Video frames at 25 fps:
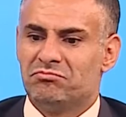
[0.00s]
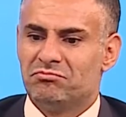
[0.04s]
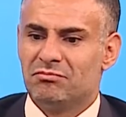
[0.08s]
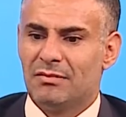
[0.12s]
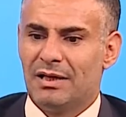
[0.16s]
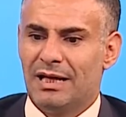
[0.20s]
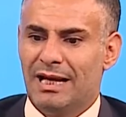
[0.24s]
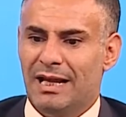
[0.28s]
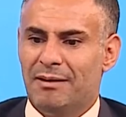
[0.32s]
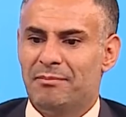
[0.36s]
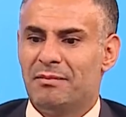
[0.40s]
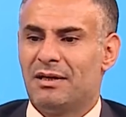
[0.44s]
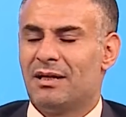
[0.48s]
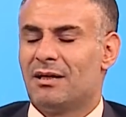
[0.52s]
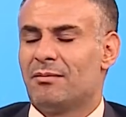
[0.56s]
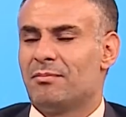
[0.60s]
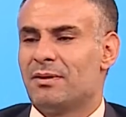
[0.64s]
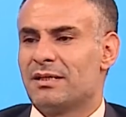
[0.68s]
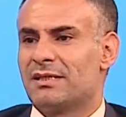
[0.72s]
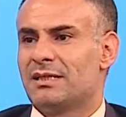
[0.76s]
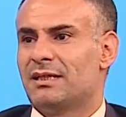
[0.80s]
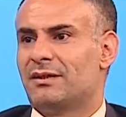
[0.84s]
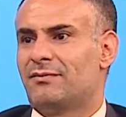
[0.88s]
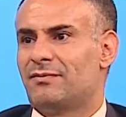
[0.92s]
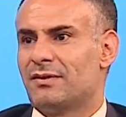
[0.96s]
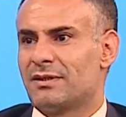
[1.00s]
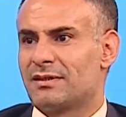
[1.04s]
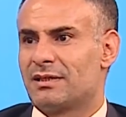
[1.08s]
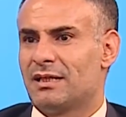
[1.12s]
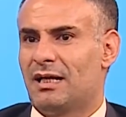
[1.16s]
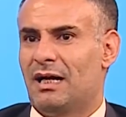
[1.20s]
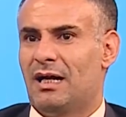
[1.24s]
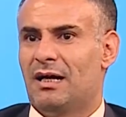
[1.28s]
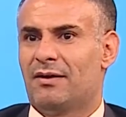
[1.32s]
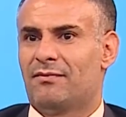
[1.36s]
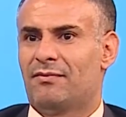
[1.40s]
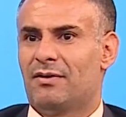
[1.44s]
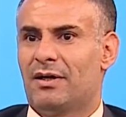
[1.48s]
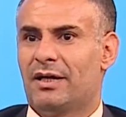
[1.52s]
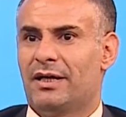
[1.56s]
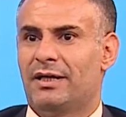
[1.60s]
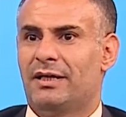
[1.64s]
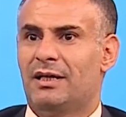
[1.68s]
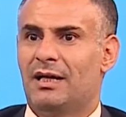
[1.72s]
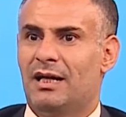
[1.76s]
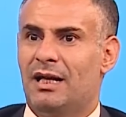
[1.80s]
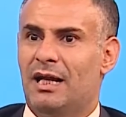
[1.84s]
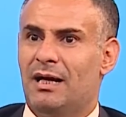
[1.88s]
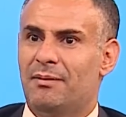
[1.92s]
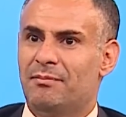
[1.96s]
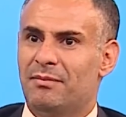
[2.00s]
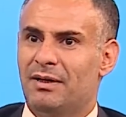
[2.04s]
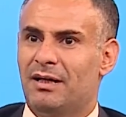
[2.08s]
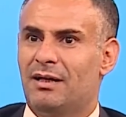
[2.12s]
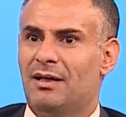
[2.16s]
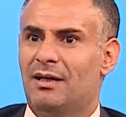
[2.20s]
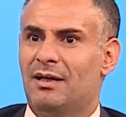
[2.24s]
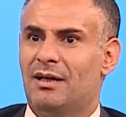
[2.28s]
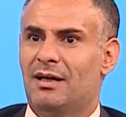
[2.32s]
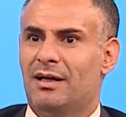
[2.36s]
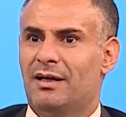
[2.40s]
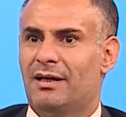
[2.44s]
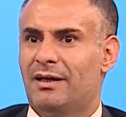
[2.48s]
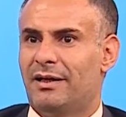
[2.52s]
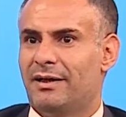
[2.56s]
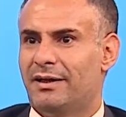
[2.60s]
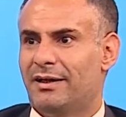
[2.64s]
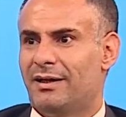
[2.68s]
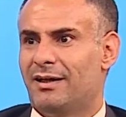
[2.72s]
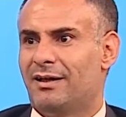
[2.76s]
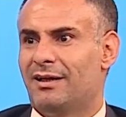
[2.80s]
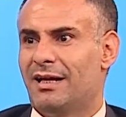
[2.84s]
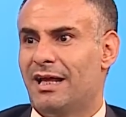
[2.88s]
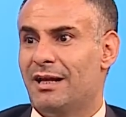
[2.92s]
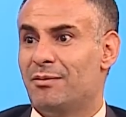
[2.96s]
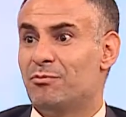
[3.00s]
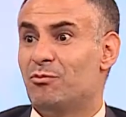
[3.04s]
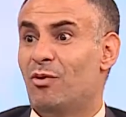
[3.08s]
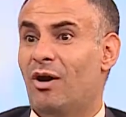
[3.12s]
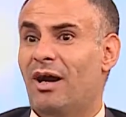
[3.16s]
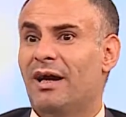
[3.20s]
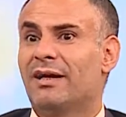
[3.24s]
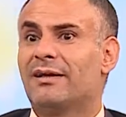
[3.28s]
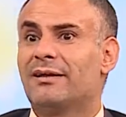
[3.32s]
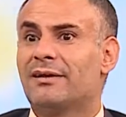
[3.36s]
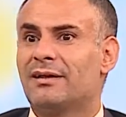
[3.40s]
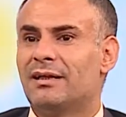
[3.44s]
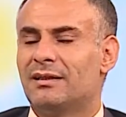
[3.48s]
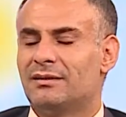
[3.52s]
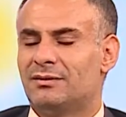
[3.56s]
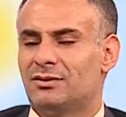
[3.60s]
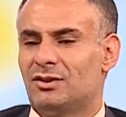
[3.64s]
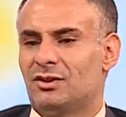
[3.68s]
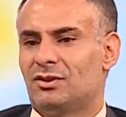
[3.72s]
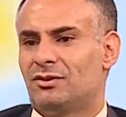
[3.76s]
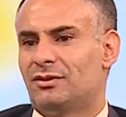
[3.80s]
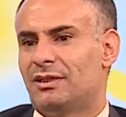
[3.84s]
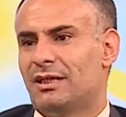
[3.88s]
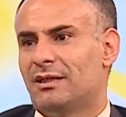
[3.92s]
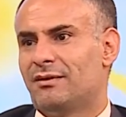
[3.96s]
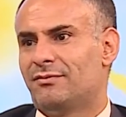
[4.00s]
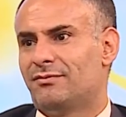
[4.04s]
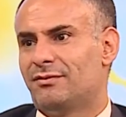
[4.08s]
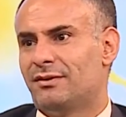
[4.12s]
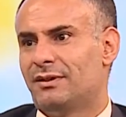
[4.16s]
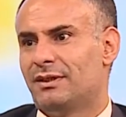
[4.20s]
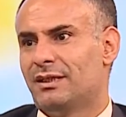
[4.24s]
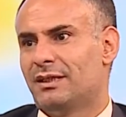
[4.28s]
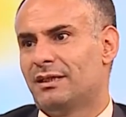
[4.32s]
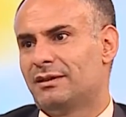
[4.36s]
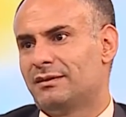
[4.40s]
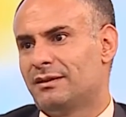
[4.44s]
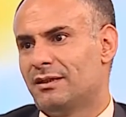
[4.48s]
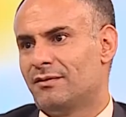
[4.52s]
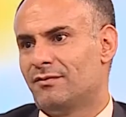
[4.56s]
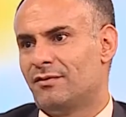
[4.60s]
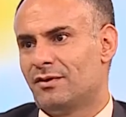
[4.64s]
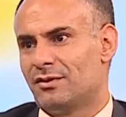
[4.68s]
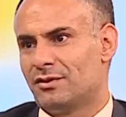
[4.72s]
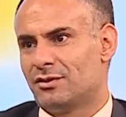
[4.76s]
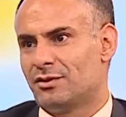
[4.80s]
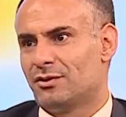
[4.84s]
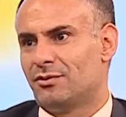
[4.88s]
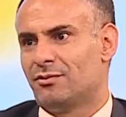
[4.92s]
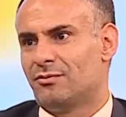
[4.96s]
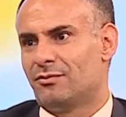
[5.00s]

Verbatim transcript: العمل البسيط في الصحافه الى العمل صعوبات. المعقد آه. جدا آه. في التلفزيون